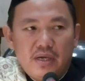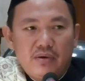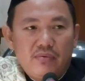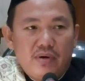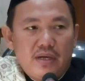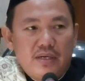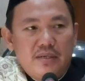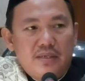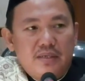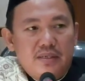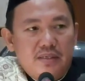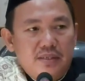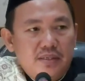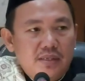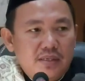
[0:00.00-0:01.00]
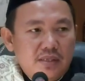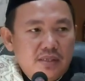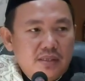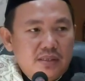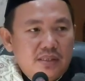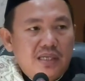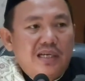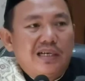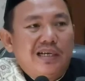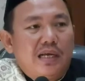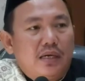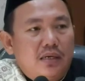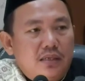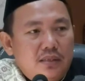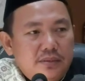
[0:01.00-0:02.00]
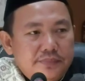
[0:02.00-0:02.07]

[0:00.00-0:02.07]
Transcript: hewan ternak